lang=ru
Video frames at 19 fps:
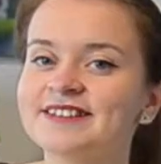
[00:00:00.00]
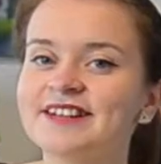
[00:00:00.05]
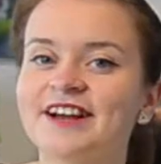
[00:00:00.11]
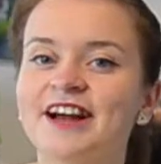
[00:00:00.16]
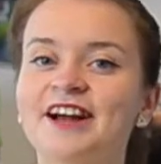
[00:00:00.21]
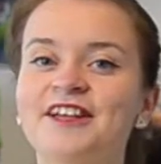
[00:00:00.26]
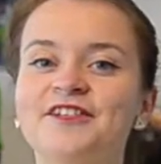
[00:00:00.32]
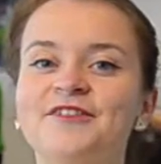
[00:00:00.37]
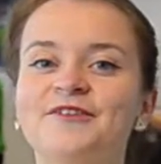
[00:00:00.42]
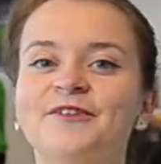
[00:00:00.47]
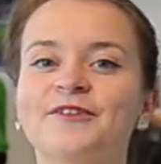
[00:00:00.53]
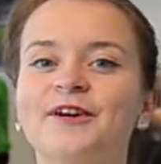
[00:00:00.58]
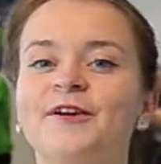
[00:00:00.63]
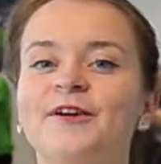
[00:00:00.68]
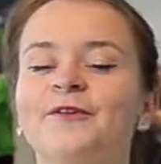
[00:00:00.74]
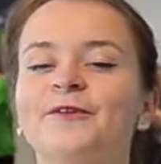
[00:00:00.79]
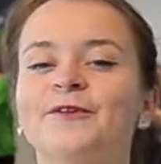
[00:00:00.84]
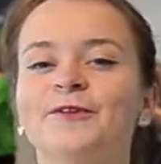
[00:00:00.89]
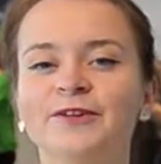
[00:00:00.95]
заканчивая
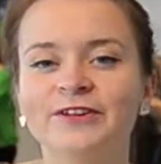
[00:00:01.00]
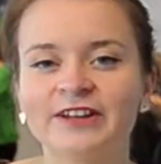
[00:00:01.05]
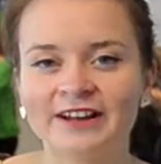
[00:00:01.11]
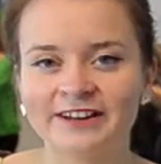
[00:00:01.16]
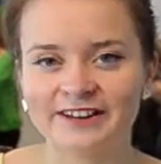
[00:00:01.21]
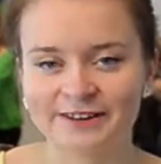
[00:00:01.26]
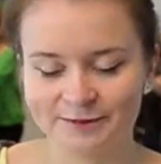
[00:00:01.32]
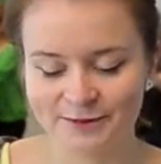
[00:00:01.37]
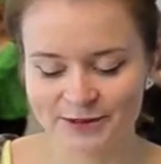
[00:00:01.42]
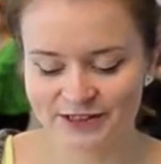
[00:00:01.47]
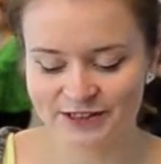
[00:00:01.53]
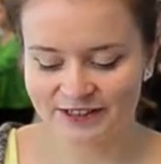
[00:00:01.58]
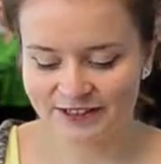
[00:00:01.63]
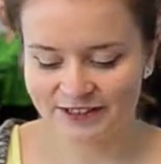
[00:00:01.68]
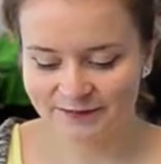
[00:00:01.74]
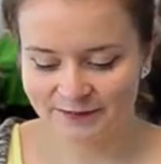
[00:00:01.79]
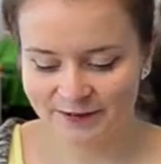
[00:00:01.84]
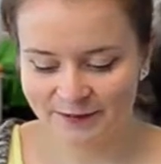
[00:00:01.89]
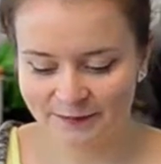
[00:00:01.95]
кулинарными
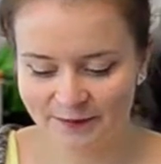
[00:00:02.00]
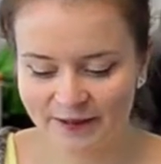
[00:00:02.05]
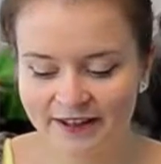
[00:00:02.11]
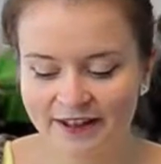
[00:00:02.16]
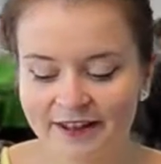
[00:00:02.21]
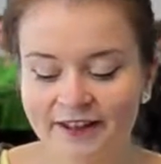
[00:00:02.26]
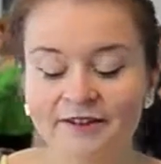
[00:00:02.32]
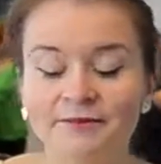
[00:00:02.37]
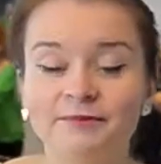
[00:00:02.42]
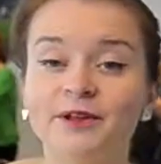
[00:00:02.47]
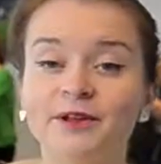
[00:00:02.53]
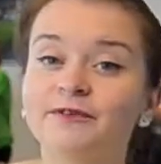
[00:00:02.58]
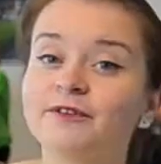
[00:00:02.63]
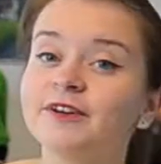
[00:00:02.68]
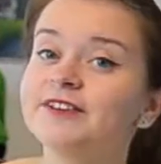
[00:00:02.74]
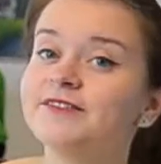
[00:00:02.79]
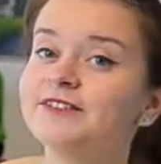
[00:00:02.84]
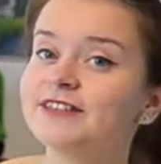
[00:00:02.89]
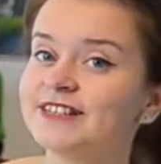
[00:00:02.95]
шедеврами –
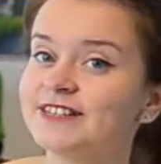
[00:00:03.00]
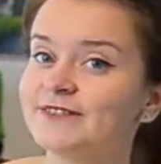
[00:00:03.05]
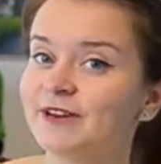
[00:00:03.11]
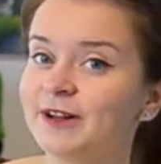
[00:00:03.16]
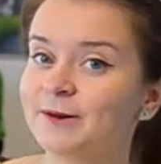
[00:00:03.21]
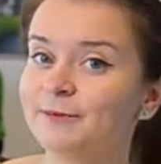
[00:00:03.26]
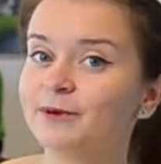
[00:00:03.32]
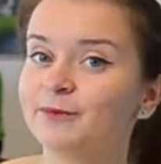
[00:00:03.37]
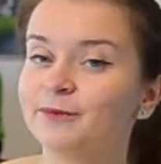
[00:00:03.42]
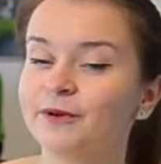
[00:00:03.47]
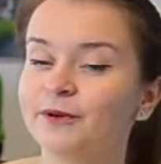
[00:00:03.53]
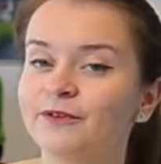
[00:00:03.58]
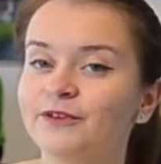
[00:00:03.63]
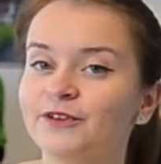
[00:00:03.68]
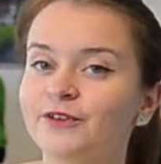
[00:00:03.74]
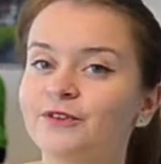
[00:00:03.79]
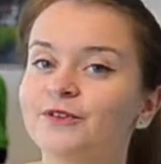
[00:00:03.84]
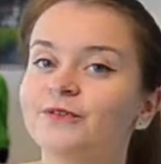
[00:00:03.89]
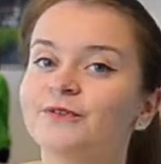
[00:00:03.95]
Впервые фестиваль был
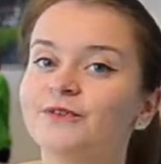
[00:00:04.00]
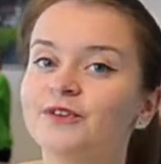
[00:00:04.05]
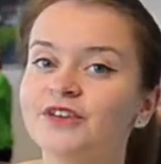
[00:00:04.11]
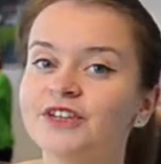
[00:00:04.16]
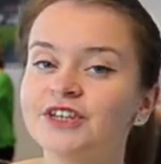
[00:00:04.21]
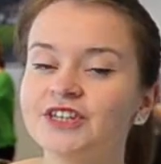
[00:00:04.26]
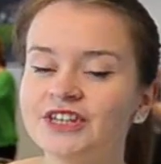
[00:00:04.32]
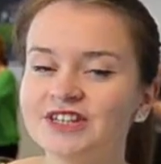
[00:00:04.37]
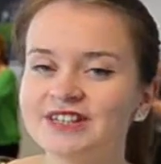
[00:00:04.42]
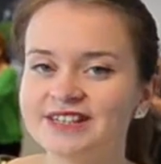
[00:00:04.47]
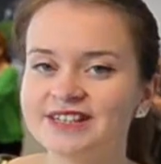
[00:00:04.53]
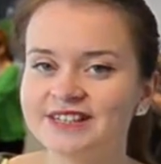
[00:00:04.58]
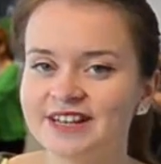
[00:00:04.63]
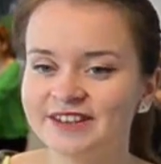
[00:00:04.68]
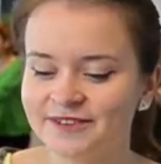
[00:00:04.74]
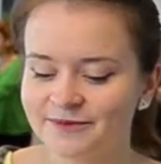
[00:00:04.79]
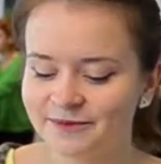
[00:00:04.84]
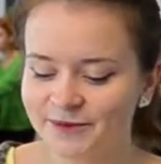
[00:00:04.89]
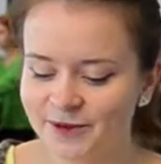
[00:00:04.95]
проведен в
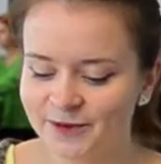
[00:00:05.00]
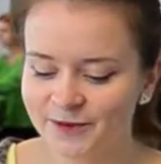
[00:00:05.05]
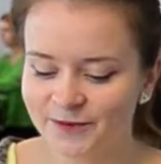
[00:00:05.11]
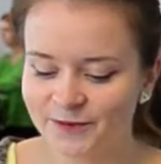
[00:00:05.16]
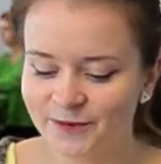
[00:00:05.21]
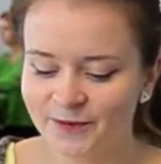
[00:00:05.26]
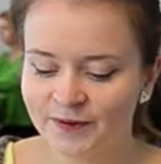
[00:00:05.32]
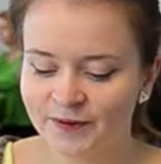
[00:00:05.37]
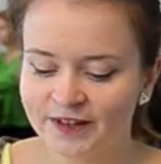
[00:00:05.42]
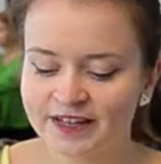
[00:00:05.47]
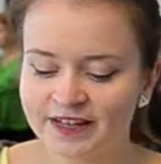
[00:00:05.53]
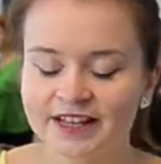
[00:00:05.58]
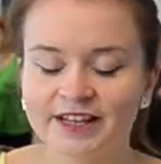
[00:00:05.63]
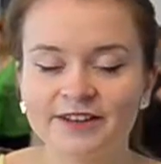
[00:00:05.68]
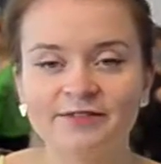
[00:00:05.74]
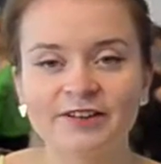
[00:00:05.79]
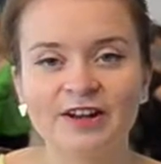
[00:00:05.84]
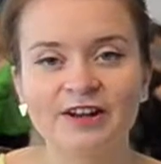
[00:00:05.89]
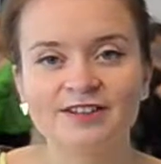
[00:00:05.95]
2010 году и
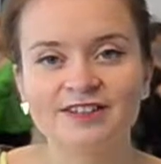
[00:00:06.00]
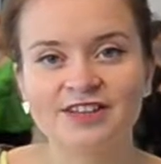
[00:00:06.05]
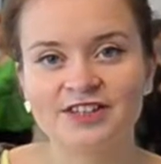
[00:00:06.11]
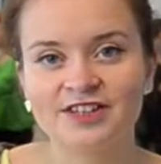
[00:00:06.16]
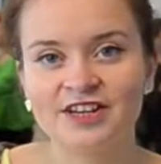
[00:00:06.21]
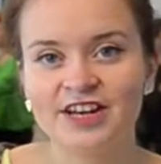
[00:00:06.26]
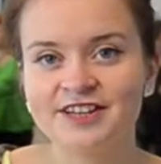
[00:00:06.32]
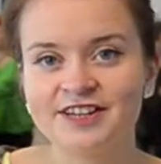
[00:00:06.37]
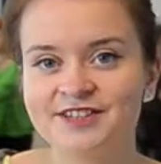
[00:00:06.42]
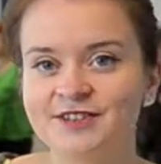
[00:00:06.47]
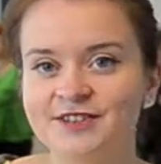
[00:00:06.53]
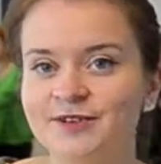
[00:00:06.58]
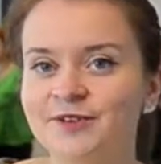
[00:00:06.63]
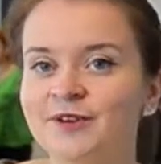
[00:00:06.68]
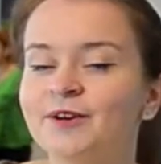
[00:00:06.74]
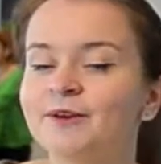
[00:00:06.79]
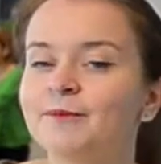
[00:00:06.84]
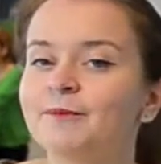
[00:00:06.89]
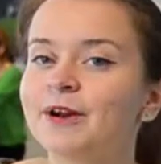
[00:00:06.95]
являлся частью
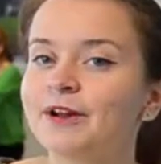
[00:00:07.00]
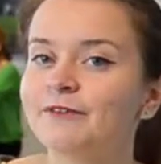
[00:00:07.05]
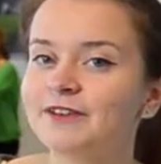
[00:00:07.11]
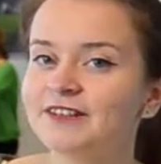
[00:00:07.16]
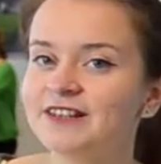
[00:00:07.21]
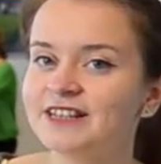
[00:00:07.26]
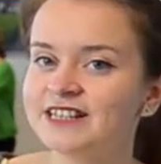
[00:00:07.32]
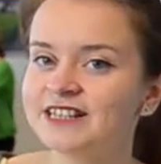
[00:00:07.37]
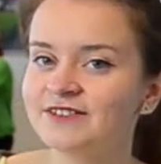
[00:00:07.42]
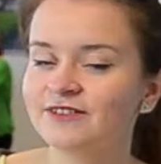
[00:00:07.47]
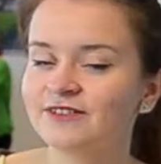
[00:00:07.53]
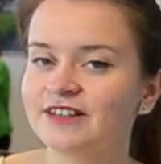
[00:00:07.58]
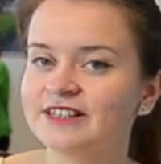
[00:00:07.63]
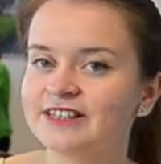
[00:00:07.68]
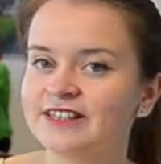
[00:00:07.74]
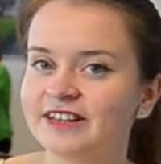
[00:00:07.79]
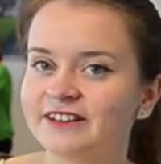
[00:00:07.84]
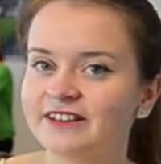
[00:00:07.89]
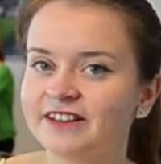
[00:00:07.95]
правительственной
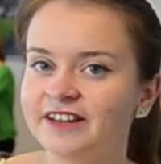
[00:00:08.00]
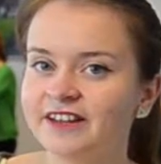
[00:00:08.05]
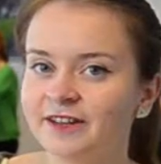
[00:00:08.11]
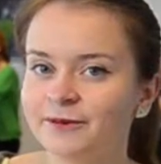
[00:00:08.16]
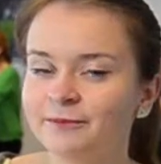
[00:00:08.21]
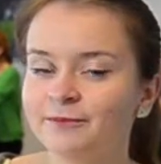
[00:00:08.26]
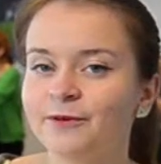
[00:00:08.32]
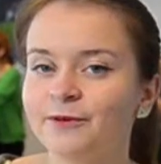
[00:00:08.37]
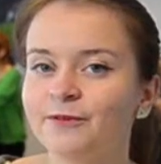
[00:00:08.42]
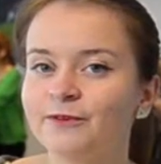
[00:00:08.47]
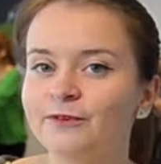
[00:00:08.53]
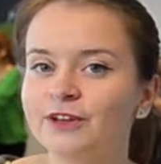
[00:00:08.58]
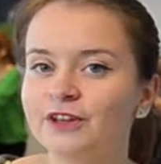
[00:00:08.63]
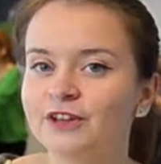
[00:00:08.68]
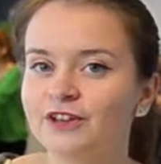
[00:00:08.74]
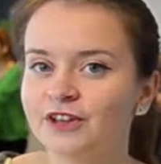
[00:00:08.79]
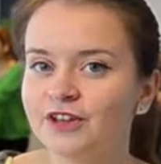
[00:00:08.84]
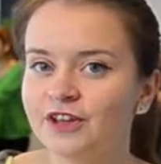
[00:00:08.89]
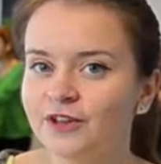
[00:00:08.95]
стратегии по
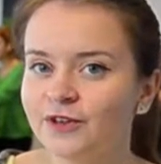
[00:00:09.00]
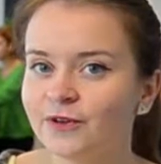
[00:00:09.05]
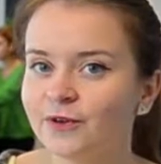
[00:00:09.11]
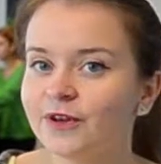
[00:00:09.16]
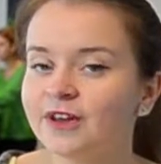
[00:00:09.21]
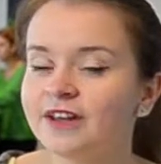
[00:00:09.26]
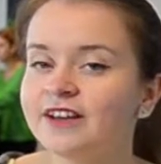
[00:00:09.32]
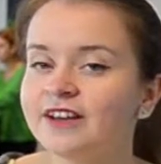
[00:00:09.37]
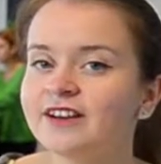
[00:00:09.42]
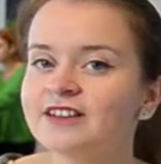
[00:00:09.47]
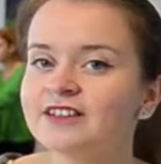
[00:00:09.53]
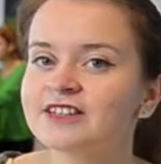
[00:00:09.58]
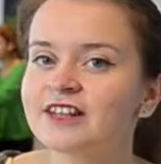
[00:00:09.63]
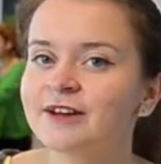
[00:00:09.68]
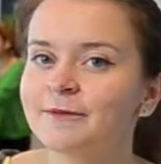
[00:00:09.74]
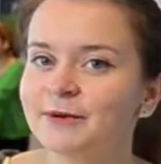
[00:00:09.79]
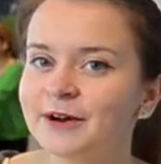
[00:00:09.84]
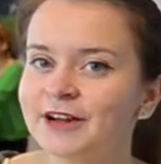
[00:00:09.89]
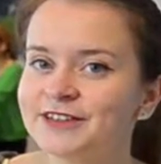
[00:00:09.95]
увеличению и
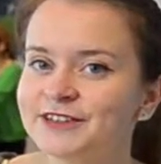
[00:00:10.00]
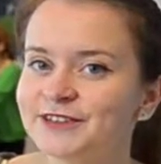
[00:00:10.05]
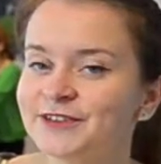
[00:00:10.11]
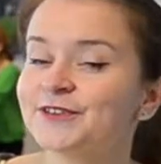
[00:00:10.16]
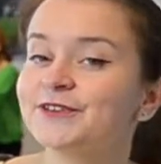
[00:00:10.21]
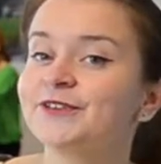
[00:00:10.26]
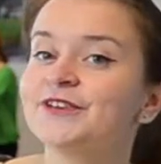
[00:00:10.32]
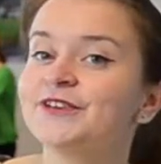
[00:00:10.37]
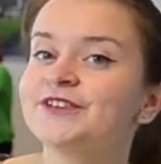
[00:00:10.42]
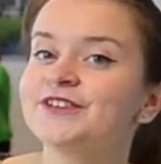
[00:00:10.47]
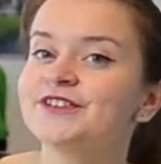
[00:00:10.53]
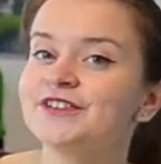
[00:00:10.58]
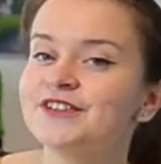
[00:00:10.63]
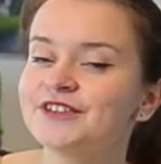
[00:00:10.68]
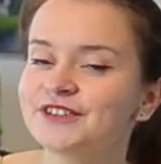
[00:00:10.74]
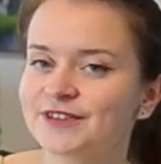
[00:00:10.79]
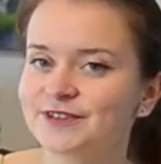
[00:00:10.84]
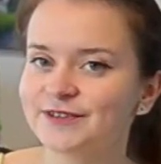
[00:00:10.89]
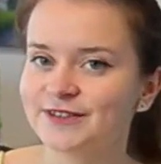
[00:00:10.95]
разнообразию
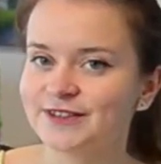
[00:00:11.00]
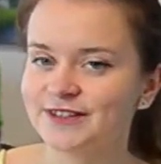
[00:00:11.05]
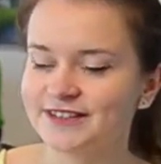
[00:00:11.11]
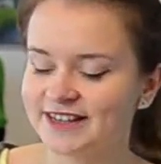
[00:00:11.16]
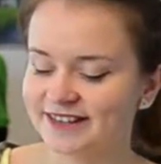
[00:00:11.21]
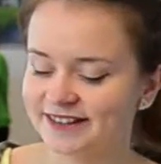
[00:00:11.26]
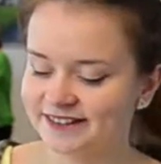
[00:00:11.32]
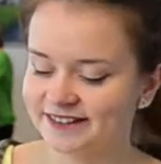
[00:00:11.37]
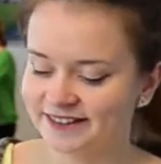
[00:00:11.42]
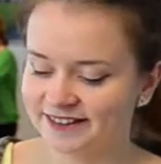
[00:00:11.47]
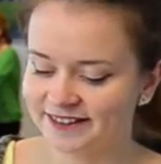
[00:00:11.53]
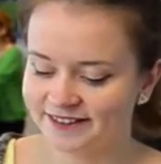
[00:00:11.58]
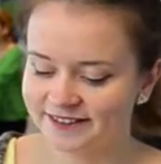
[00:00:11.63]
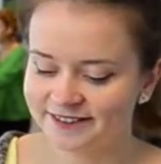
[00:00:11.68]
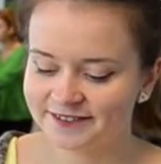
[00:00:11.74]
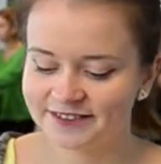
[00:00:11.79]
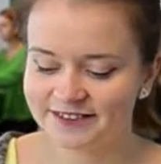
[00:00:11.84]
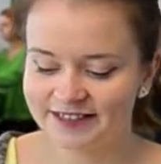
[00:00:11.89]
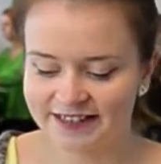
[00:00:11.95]
туристического сектора
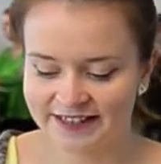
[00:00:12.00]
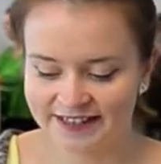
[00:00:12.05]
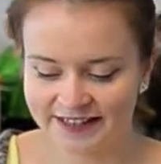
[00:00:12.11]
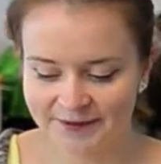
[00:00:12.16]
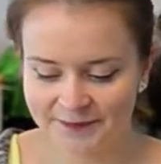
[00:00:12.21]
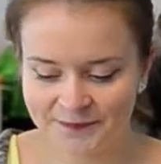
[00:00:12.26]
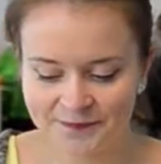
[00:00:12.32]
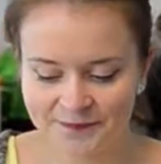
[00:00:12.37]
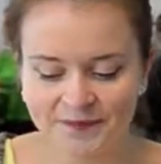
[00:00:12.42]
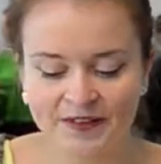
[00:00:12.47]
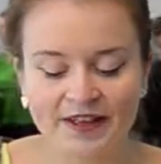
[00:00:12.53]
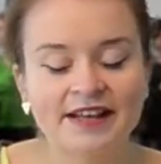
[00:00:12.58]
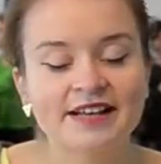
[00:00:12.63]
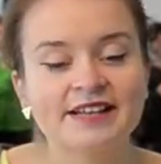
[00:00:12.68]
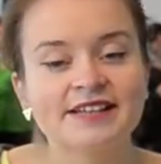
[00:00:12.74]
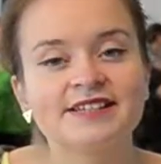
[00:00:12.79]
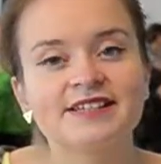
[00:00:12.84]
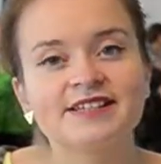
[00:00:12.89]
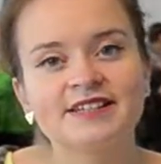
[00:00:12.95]
в стране.
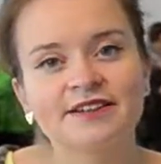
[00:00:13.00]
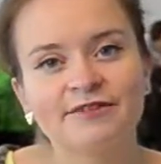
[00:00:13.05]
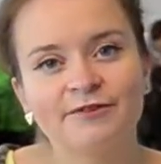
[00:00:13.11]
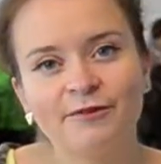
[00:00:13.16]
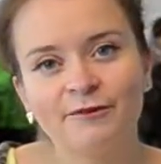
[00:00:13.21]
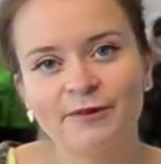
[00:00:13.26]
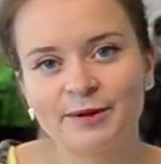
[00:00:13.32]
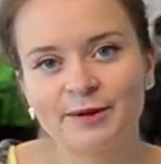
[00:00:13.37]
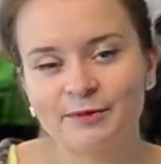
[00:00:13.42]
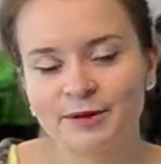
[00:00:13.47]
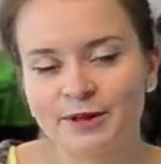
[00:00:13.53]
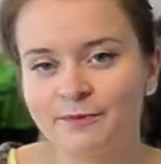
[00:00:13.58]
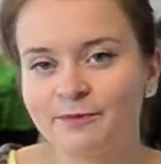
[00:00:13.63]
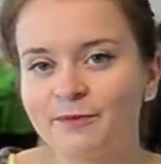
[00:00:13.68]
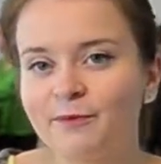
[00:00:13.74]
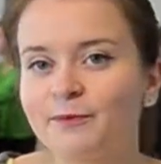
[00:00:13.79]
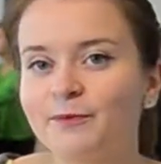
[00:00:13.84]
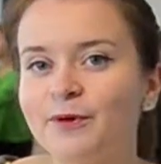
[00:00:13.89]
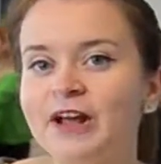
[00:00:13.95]
С того времени
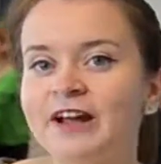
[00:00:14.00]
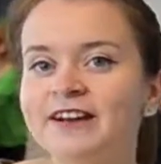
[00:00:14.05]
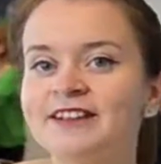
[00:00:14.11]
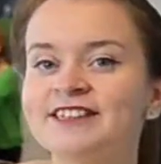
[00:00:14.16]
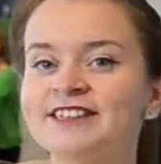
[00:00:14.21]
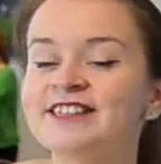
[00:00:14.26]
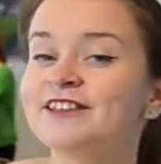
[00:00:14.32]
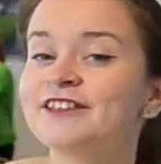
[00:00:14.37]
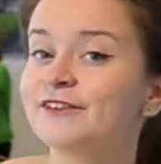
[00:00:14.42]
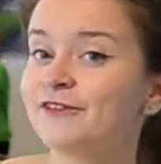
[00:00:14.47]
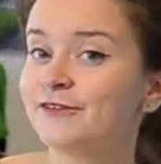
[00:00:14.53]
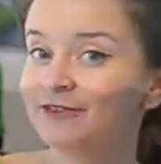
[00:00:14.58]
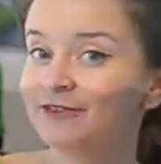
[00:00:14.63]
популярность этого